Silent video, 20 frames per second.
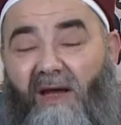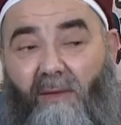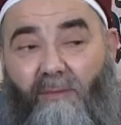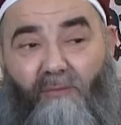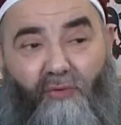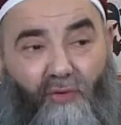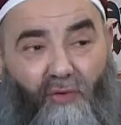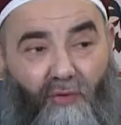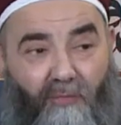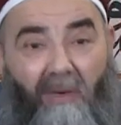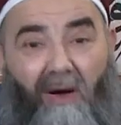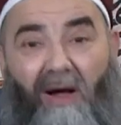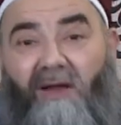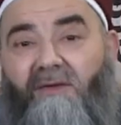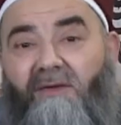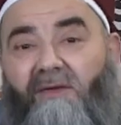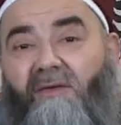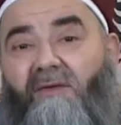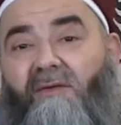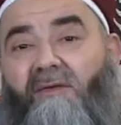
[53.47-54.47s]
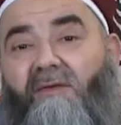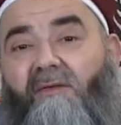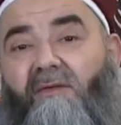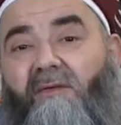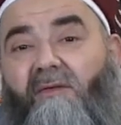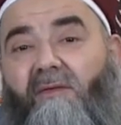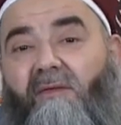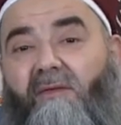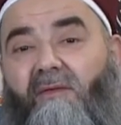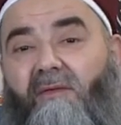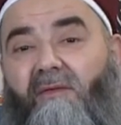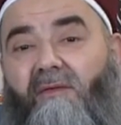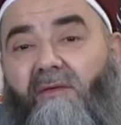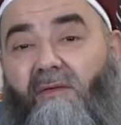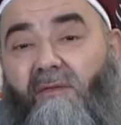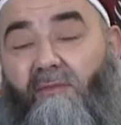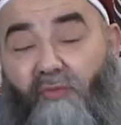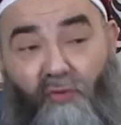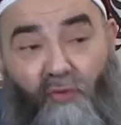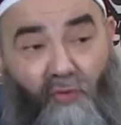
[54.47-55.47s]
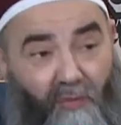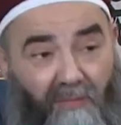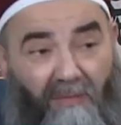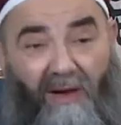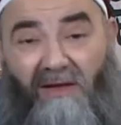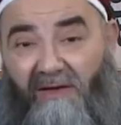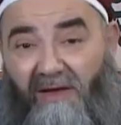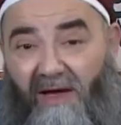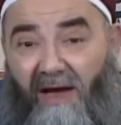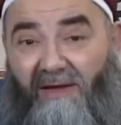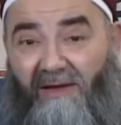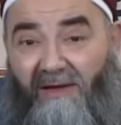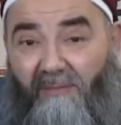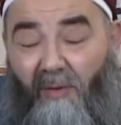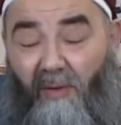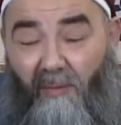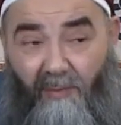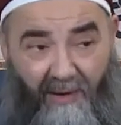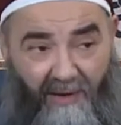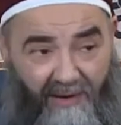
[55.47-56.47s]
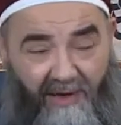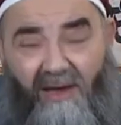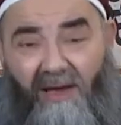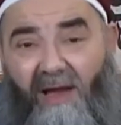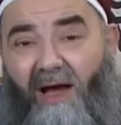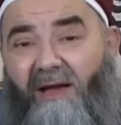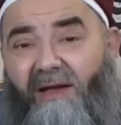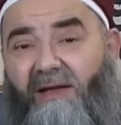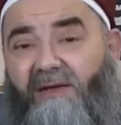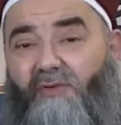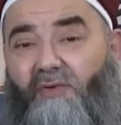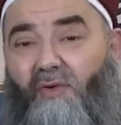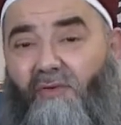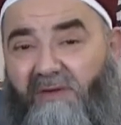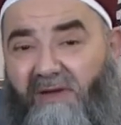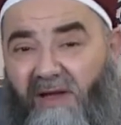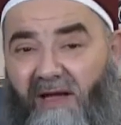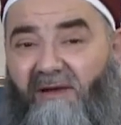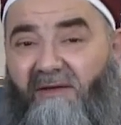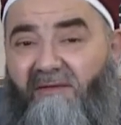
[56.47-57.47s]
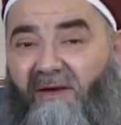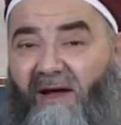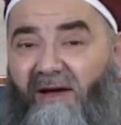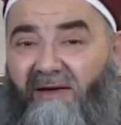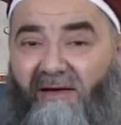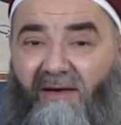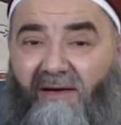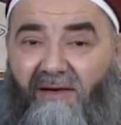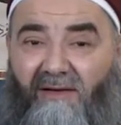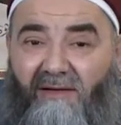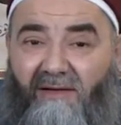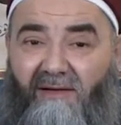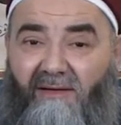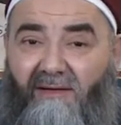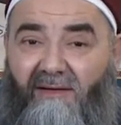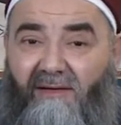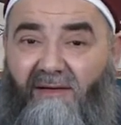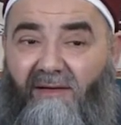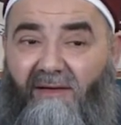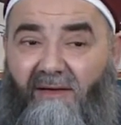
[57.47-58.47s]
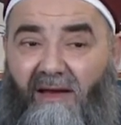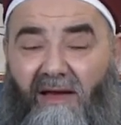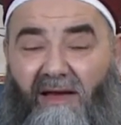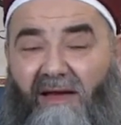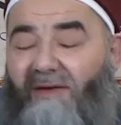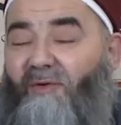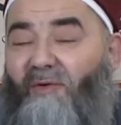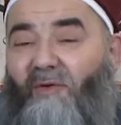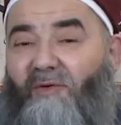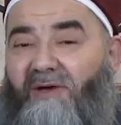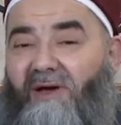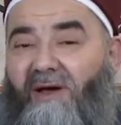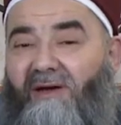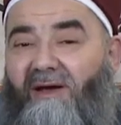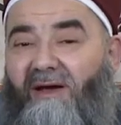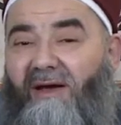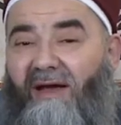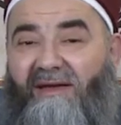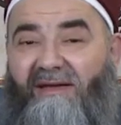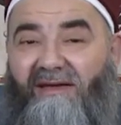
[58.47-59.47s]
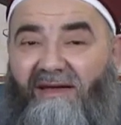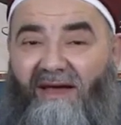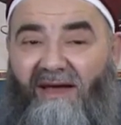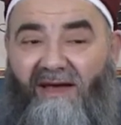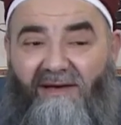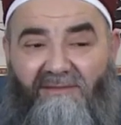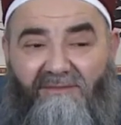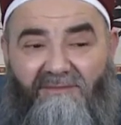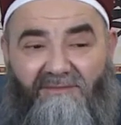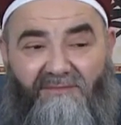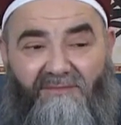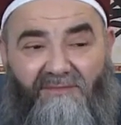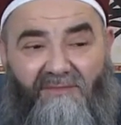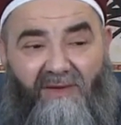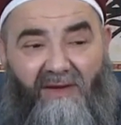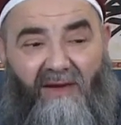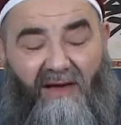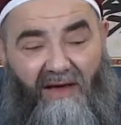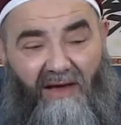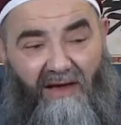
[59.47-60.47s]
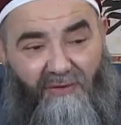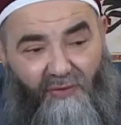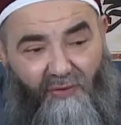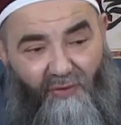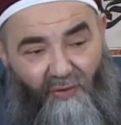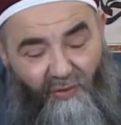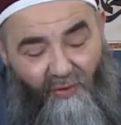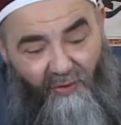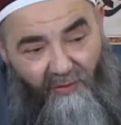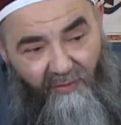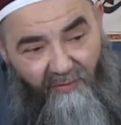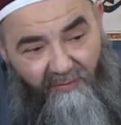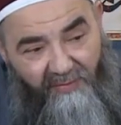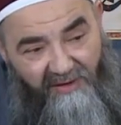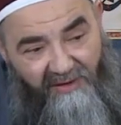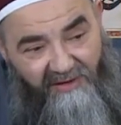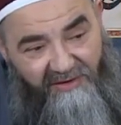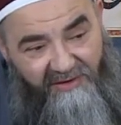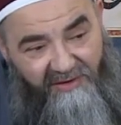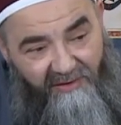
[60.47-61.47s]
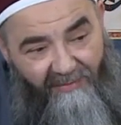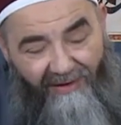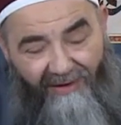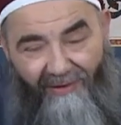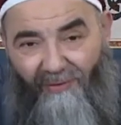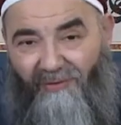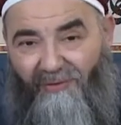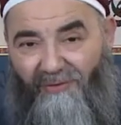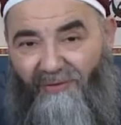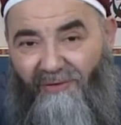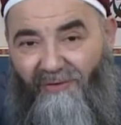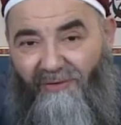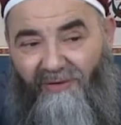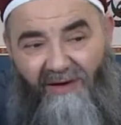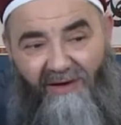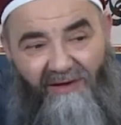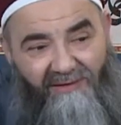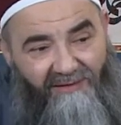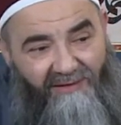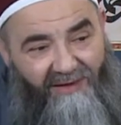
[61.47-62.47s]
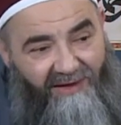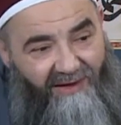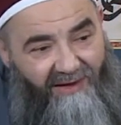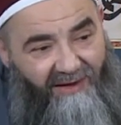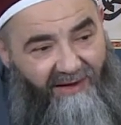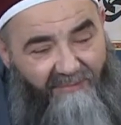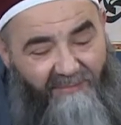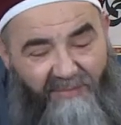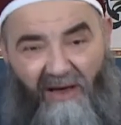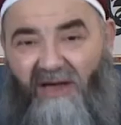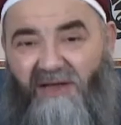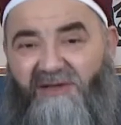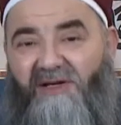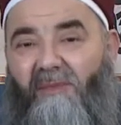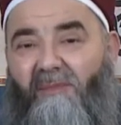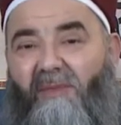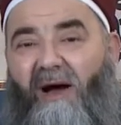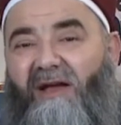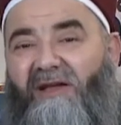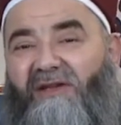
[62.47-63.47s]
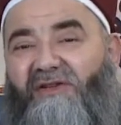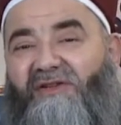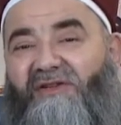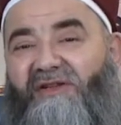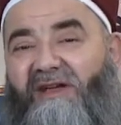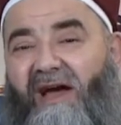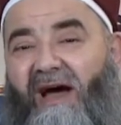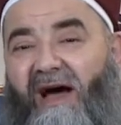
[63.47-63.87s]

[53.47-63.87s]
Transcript: E büyük mal. Büyük mal yani. Para yani. Çok değeri var. E ne olacak? E niye? E çünkü bir iştibah oldu, bir acaba girdi